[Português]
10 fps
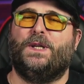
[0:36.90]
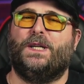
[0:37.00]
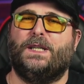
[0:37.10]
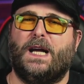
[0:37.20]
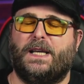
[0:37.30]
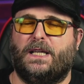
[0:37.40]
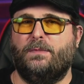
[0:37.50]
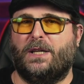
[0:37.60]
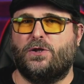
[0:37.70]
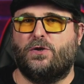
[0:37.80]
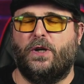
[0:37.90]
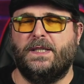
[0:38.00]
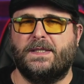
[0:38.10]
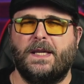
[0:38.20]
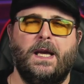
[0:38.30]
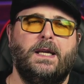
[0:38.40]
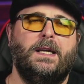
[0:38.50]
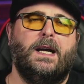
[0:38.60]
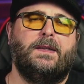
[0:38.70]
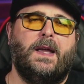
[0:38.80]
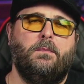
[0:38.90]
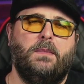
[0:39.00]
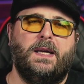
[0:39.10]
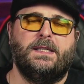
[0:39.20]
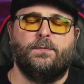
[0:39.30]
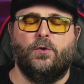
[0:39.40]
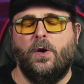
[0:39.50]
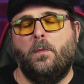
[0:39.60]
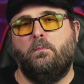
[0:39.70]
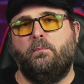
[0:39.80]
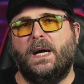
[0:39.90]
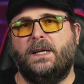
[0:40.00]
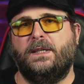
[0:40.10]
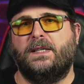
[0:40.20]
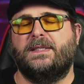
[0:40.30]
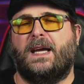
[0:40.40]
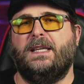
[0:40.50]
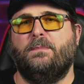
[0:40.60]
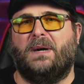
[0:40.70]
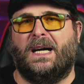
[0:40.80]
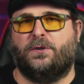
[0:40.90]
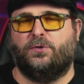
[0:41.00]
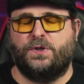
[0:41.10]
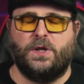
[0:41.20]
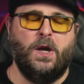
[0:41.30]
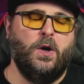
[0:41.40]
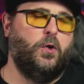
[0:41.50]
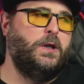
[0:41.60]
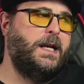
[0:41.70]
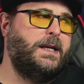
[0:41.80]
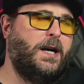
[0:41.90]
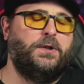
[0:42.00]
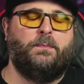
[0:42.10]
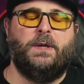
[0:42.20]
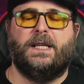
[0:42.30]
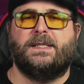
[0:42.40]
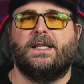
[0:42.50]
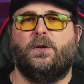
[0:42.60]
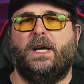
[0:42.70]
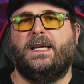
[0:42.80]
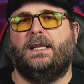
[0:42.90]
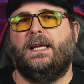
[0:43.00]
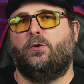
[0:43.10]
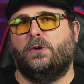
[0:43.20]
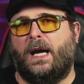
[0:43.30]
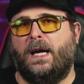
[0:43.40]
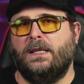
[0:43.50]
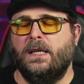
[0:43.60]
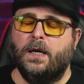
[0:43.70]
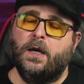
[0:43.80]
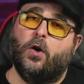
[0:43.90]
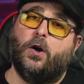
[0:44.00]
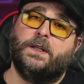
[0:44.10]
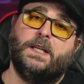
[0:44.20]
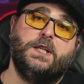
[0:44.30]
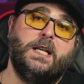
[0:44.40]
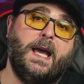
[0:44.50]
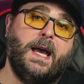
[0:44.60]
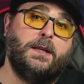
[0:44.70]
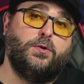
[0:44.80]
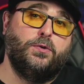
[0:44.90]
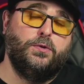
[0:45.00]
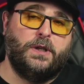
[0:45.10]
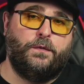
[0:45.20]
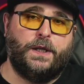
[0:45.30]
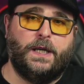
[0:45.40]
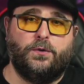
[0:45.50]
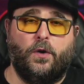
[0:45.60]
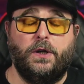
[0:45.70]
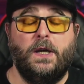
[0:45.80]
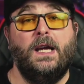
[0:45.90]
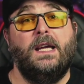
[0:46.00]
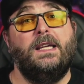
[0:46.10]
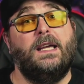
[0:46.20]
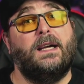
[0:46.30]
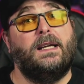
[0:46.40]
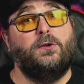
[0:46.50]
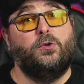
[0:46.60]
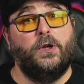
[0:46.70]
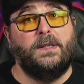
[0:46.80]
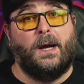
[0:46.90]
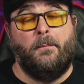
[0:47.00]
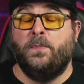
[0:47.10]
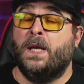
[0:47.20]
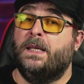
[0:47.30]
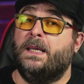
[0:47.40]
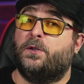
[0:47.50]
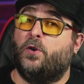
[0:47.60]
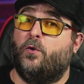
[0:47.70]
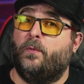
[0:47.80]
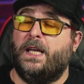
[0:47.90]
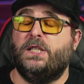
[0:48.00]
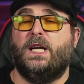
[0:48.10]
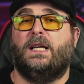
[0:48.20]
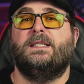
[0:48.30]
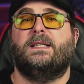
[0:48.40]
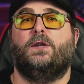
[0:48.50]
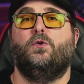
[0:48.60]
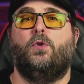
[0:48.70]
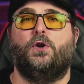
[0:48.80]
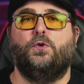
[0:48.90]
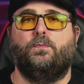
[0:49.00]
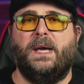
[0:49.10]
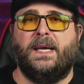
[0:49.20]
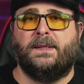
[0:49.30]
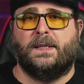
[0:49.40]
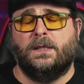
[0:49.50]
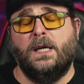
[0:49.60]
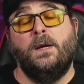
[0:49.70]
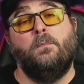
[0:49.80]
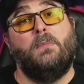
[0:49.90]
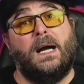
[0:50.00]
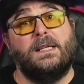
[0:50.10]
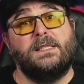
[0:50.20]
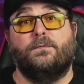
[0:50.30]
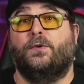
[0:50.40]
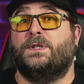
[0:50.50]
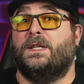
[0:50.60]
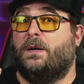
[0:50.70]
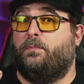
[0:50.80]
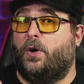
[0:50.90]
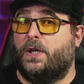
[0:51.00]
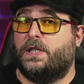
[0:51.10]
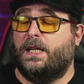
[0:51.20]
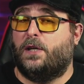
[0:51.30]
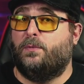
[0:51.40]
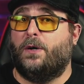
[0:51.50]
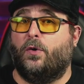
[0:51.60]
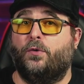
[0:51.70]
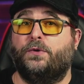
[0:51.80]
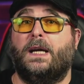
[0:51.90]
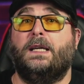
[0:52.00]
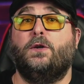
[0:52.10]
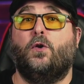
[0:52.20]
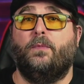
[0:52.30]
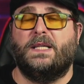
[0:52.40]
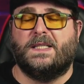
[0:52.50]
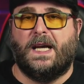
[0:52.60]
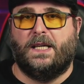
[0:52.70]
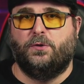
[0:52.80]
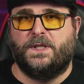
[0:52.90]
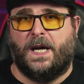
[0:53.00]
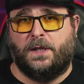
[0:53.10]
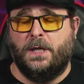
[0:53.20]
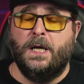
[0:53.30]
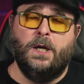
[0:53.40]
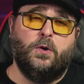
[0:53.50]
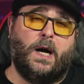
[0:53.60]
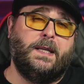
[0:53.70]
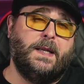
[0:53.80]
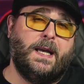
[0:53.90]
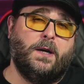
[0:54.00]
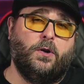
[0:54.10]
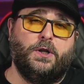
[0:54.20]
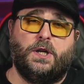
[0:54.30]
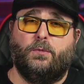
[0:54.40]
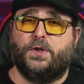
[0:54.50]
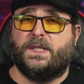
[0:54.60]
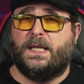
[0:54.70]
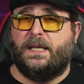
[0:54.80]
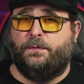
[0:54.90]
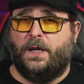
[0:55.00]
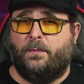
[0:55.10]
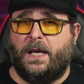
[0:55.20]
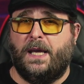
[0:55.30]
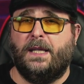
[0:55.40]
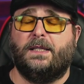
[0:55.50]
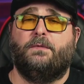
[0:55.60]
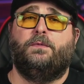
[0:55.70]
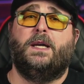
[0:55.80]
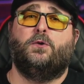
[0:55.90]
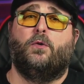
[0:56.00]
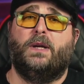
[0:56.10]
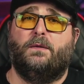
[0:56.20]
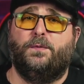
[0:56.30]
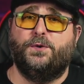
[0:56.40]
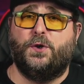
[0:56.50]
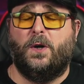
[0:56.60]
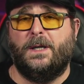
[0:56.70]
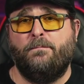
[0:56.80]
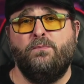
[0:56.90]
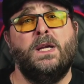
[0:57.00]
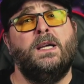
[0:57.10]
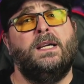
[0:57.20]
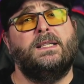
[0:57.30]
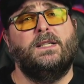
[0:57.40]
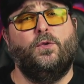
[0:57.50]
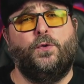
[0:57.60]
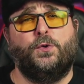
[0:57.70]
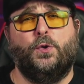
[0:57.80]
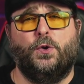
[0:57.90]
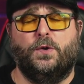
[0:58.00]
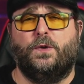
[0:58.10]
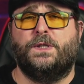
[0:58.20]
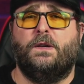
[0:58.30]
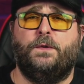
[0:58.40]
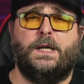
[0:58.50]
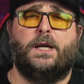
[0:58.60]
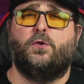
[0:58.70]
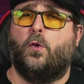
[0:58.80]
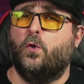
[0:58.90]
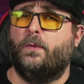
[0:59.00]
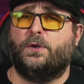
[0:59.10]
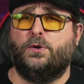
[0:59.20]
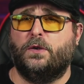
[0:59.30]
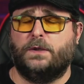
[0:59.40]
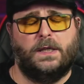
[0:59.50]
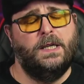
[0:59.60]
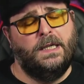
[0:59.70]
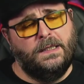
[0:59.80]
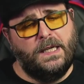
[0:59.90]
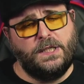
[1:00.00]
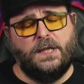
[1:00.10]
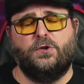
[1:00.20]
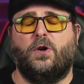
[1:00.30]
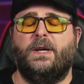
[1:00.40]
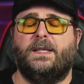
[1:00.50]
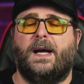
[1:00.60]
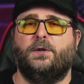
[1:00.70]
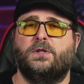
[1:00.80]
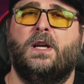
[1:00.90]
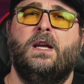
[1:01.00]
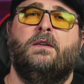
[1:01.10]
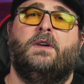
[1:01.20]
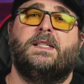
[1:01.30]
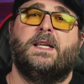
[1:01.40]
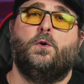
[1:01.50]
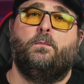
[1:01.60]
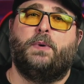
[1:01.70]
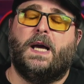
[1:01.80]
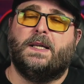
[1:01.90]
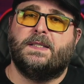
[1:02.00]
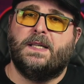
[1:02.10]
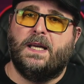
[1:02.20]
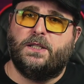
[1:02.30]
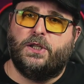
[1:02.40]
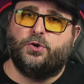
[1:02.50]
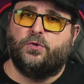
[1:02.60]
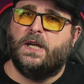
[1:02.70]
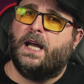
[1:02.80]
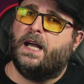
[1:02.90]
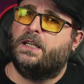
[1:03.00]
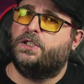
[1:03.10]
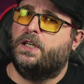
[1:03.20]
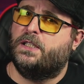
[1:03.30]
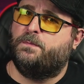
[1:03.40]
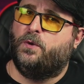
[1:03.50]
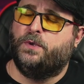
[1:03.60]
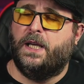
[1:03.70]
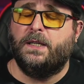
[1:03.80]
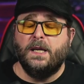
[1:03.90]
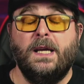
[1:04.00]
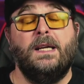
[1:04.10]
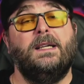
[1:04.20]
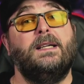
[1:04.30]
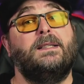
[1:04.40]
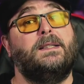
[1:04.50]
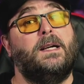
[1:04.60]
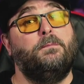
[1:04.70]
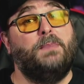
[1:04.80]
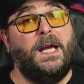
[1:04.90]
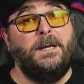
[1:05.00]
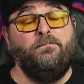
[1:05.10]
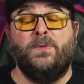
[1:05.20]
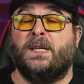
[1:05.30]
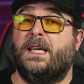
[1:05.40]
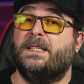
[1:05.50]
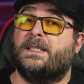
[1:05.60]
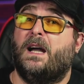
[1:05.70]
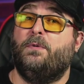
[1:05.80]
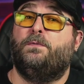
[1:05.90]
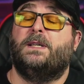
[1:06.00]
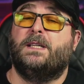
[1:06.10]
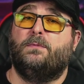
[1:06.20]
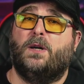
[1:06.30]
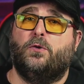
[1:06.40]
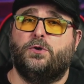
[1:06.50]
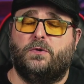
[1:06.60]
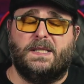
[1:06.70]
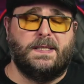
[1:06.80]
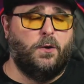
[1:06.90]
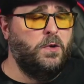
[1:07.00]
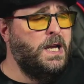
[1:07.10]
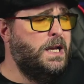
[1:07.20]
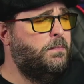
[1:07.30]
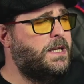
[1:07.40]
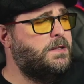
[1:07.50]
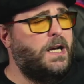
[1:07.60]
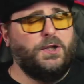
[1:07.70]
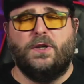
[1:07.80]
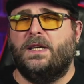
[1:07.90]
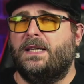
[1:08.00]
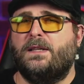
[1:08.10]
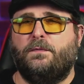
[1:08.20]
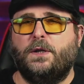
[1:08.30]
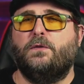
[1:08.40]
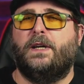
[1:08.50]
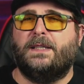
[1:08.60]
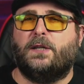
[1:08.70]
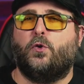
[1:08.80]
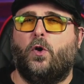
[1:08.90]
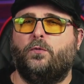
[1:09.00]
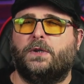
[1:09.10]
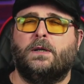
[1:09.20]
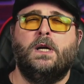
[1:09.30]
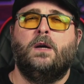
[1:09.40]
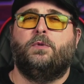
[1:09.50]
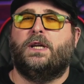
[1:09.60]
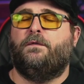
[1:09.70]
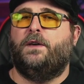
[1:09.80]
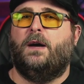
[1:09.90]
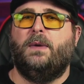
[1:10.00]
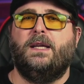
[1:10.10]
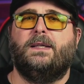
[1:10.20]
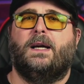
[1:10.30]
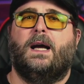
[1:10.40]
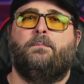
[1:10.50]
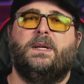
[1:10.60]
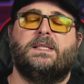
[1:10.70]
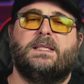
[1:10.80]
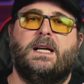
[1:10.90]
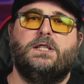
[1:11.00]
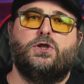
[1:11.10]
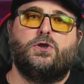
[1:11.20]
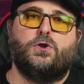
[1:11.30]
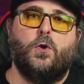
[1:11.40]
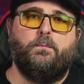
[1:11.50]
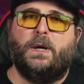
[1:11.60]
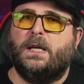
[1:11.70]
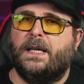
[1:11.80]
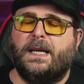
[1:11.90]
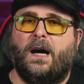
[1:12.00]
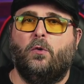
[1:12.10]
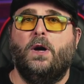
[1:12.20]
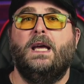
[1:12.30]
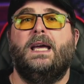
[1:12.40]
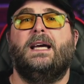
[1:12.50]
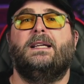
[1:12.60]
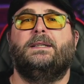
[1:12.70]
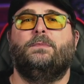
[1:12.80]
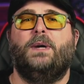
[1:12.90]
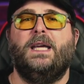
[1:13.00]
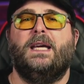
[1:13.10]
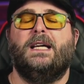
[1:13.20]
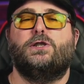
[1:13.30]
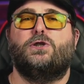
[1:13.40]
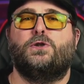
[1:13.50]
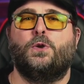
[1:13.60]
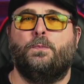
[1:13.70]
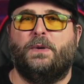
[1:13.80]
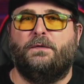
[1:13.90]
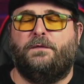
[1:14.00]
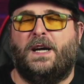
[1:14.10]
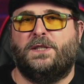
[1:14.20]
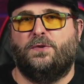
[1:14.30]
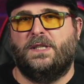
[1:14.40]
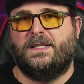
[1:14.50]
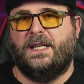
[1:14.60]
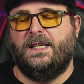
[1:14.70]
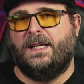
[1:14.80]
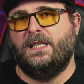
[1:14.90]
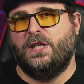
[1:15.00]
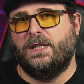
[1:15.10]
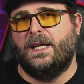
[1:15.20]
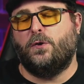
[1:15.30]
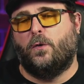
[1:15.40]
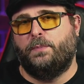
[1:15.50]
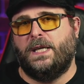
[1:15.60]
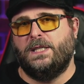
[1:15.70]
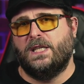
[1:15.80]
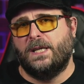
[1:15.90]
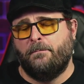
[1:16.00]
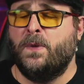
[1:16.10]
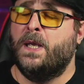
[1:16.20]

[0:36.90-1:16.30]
criar animações e até mesmo banners animados. O legal da aplicação é que ela é online, roda direto no navegador e é gratuita. E atualmente ela está no modo beta, mas você já pode criar uma conta e começar a usar. A ideia hoje é mostrar a ferramenta, ver como ela funciona e se no futuro você ficar com alguma dúvida, deixa aí nos comentários. Vai ser um prazer te ajudar, te responder e também, quem sabe, fazer uma continuação. Mas eu acho que esse vídeo vai dar conta, porque a ferramenta, apesar de super legal, ela também é super fácil de ser entendida e compreendida.